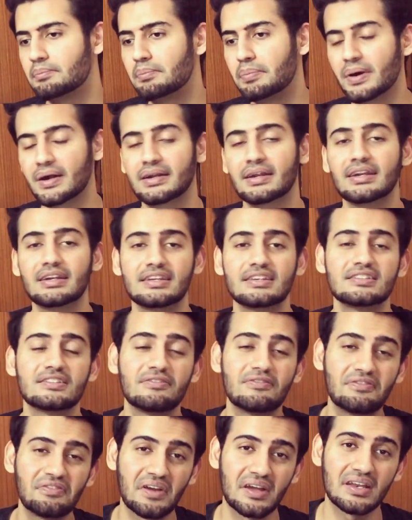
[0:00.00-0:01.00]
बट इट इज़ अ
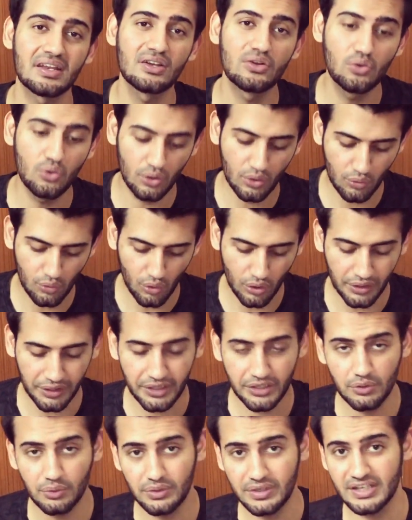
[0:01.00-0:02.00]
वेरी गुड क्वालिटी
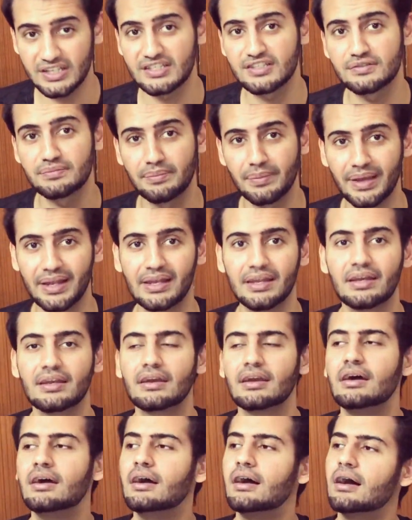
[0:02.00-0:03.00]
यूनिक स्मेलिंग
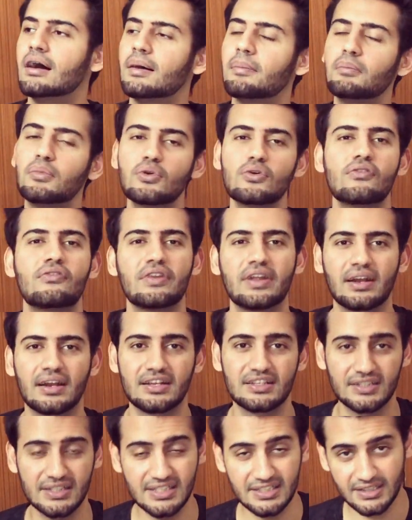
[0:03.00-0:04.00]
ब्लू
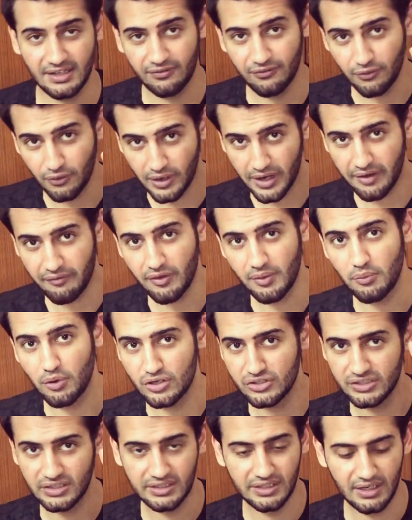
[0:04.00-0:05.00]
फ्रेग्रेंस इसका फुल रिव्यू
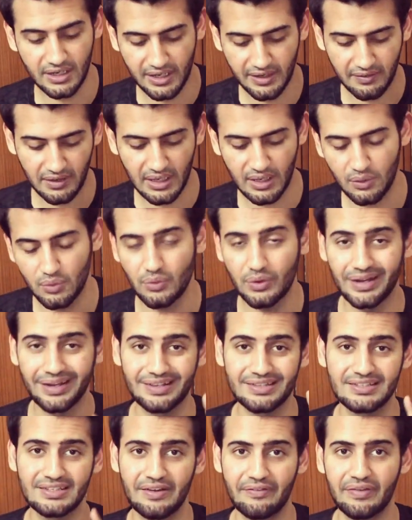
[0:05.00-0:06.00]
बहुत जल्दी लाने वाला हूँ इट
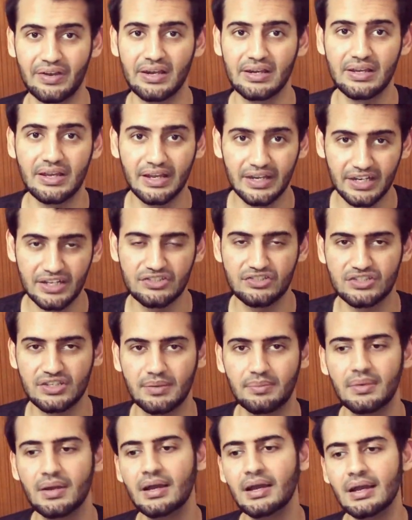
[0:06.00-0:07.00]
इज़ डेफिनेटली हिडन
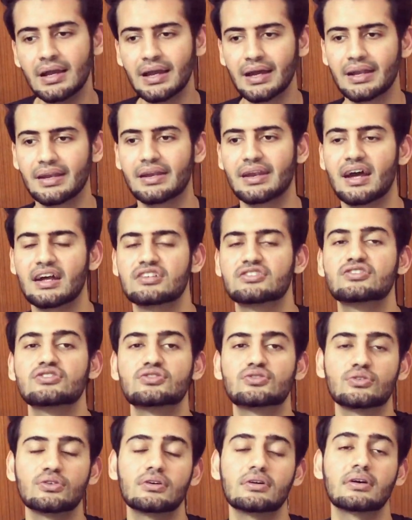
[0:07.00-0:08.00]
जेम
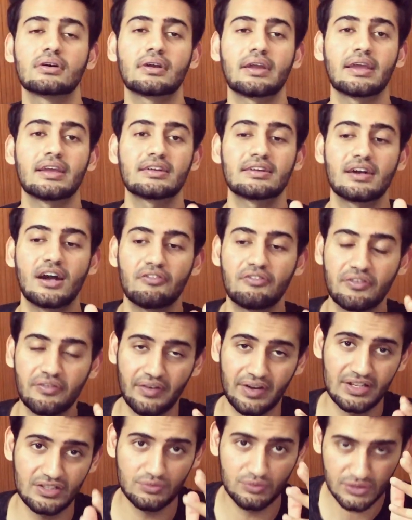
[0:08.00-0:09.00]
नार्सिसो के काफ़ी
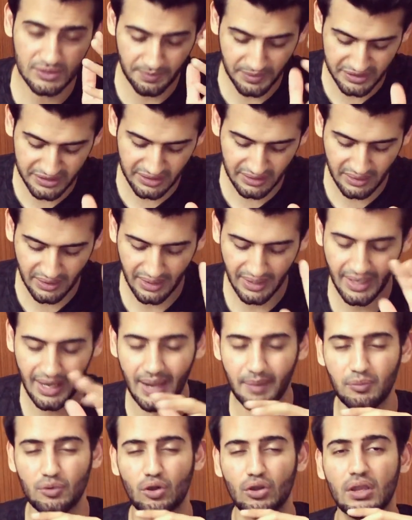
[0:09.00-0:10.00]
फ्रेग्रेंस मुझे पसंद है आई
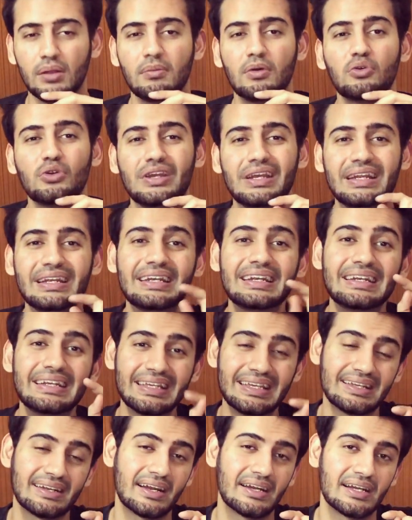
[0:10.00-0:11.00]
एम टॉकिंग अबाउट ई डी
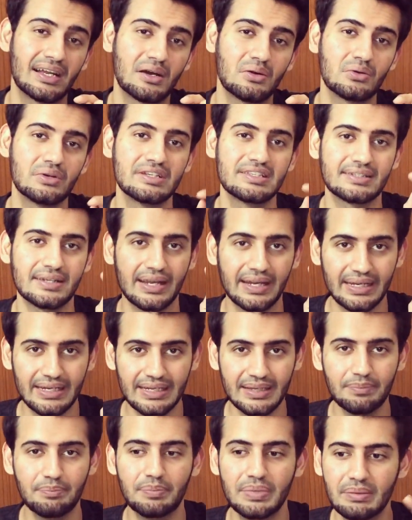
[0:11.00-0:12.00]
टी राइट नाउ इसका ई
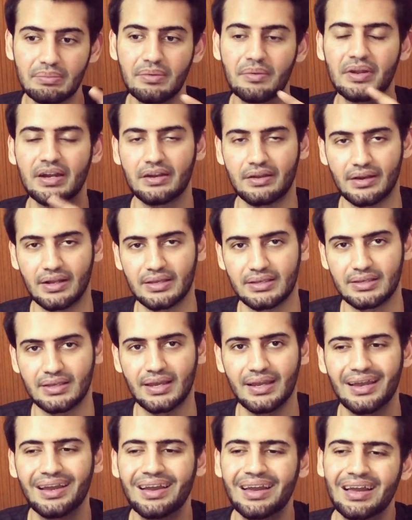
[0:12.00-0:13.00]
डी पी भी मैंने ट्राई किया
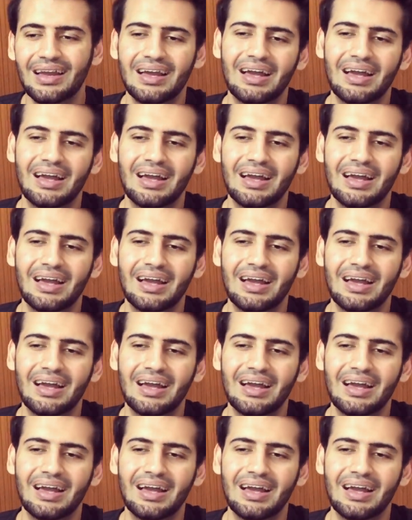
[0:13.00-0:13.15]
है